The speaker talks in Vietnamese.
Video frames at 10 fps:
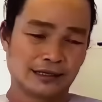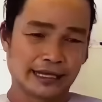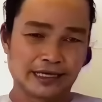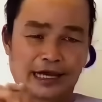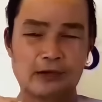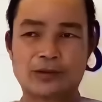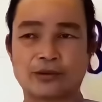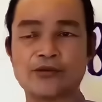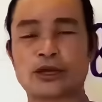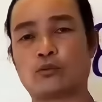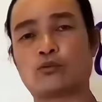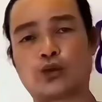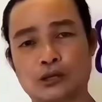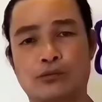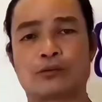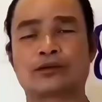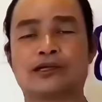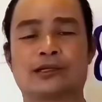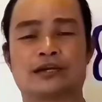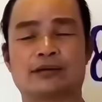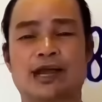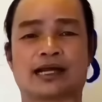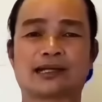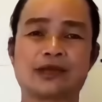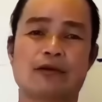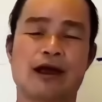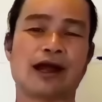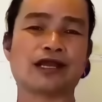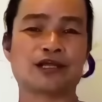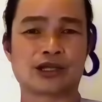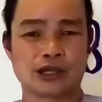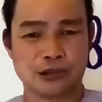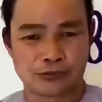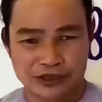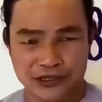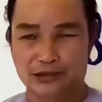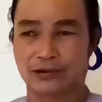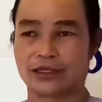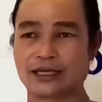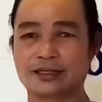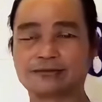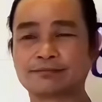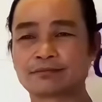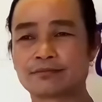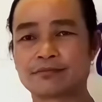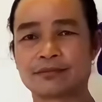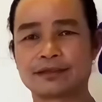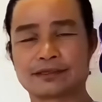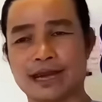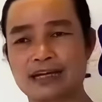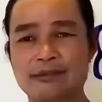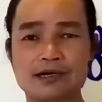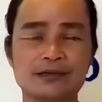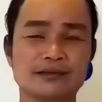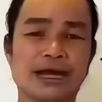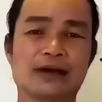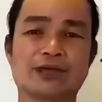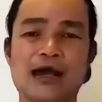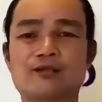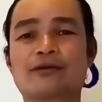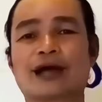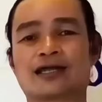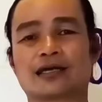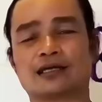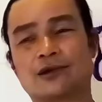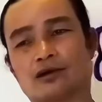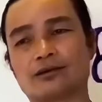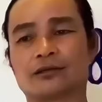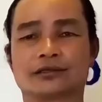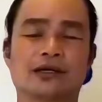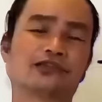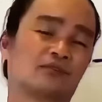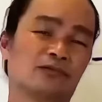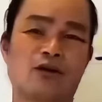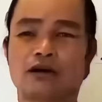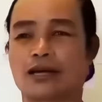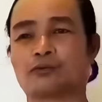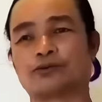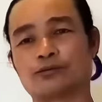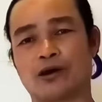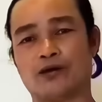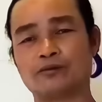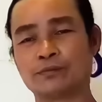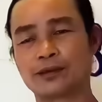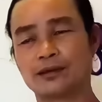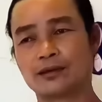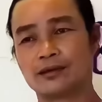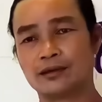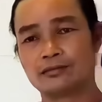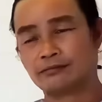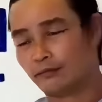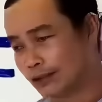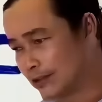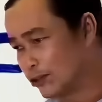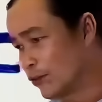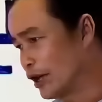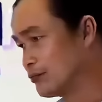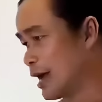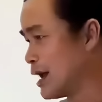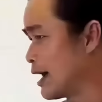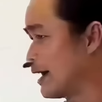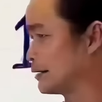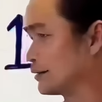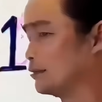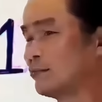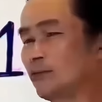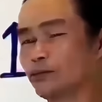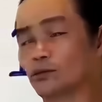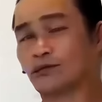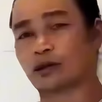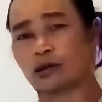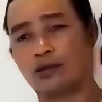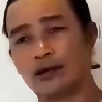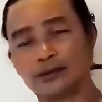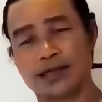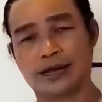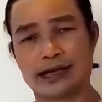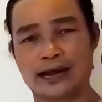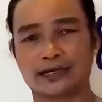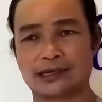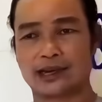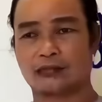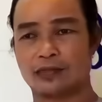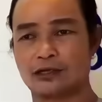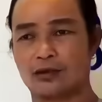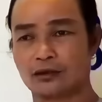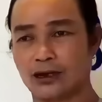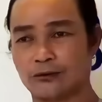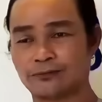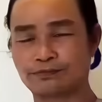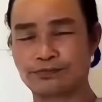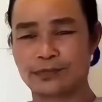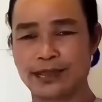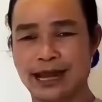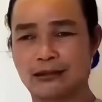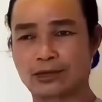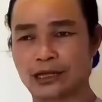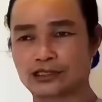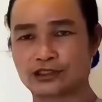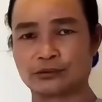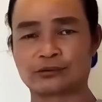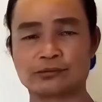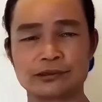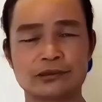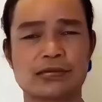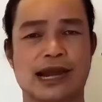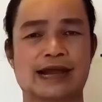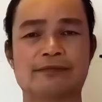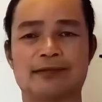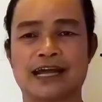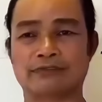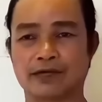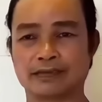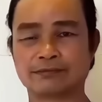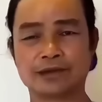danh cao chỗ dầu quanh quanh liệt liệt mà tằng thủy hoàng hay chịu kiệt còn chi sở bá dương tào tháo có ra gì vô thường đến cũng co đầu rút cổ mạnh như quân bá hàng tính mưu tột chỗ ở ngày nay các ông ấy còn đâu vào thạch sùng dương khải mấy ai bì